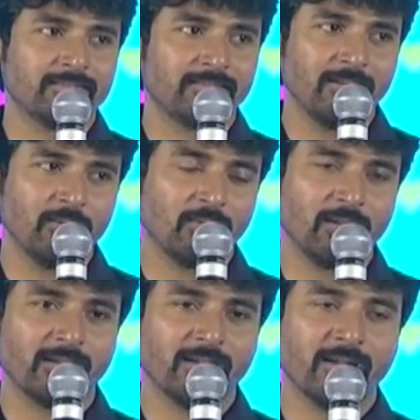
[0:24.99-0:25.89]
தெலுங்குவில்
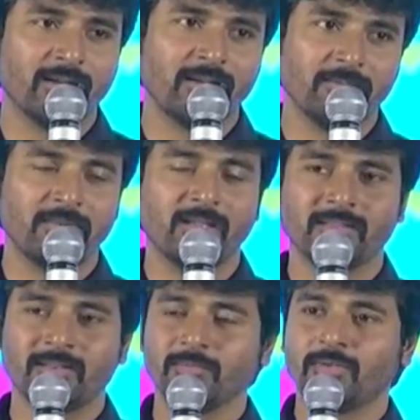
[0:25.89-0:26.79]
டப்டாக
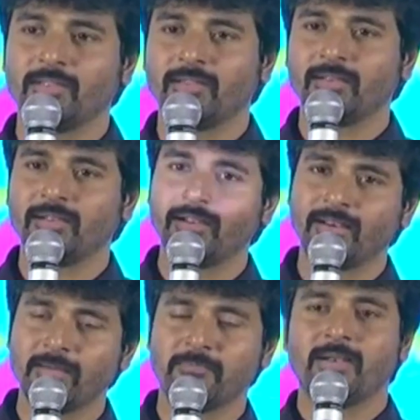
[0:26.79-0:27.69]
இருந்தாலும் ஒரு
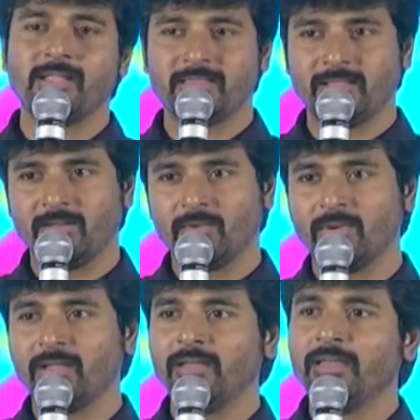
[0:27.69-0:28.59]
டப் பண்ணி
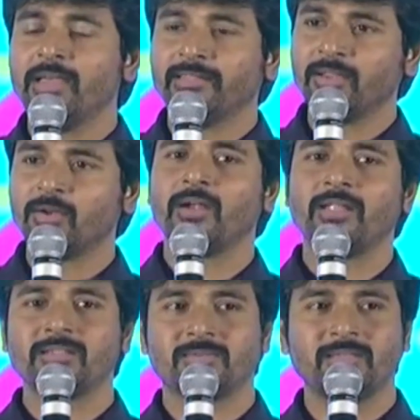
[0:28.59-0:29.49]
தெலுங்குவில் தெலுங்கு
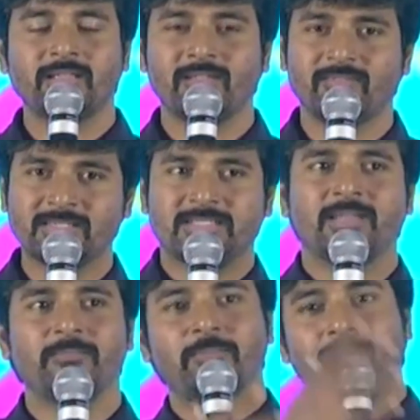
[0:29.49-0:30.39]
ஆடியன்ஸ் வந்து என்னை ஃபஸ்ட்
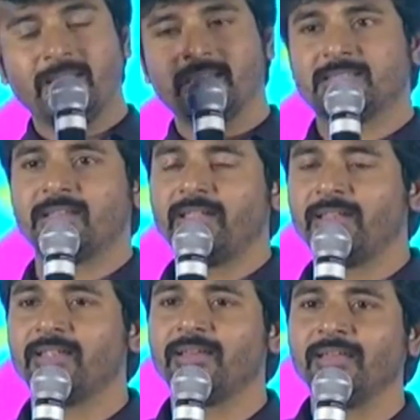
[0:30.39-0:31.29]
டைம் பெரிய
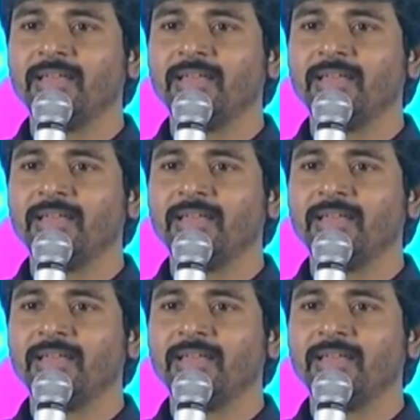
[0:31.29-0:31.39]
ஸ்க்ரீனில்